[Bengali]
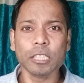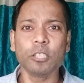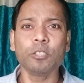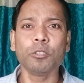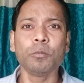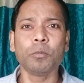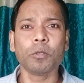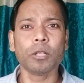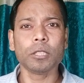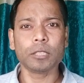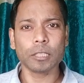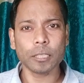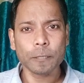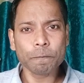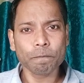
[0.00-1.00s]
যিশু
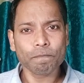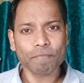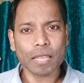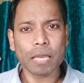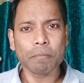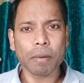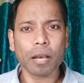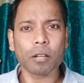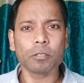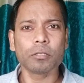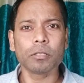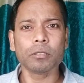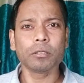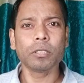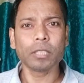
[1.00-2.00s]
বলেছে এই বারো
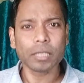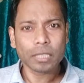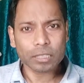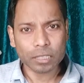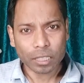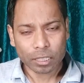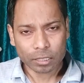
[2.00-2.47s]
জনদেরকে